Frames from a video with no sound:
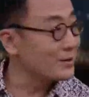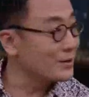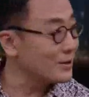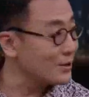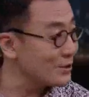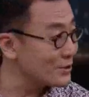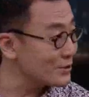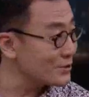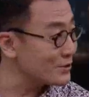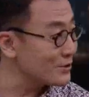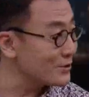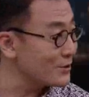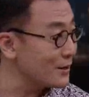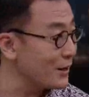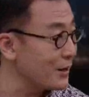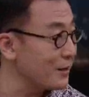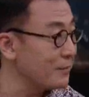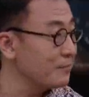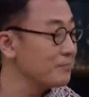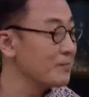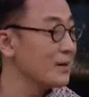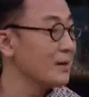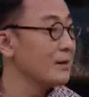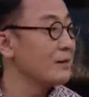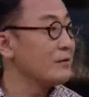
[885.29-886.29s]
可是
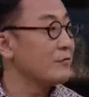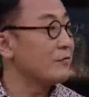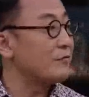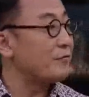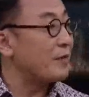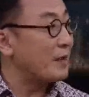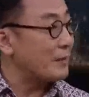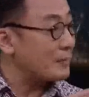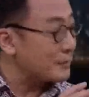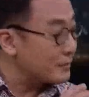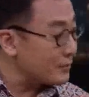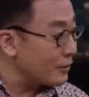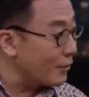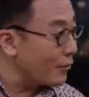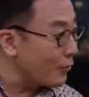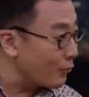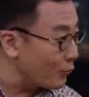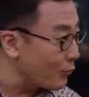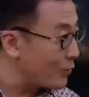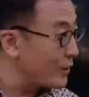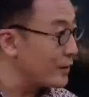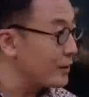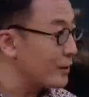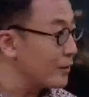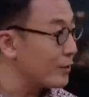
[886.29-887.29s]
呢，反倒
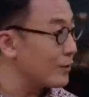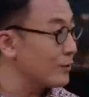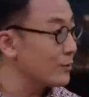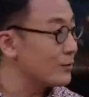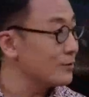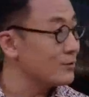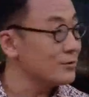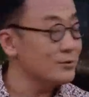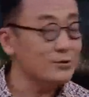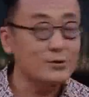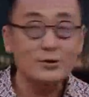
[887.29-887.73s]
我要